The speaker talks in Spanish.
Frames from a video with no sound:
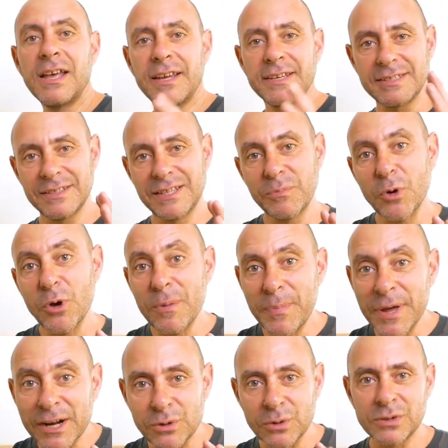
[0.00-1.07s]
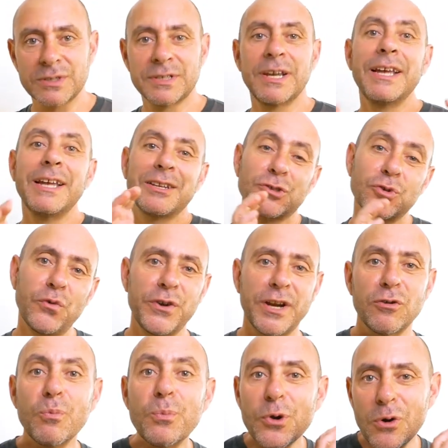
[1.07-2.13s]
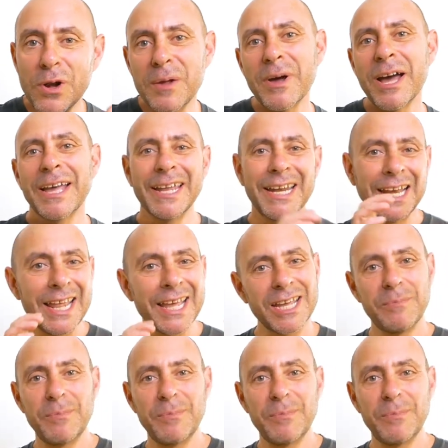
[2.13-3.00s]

Este tipo de perros sufren un problema en el eje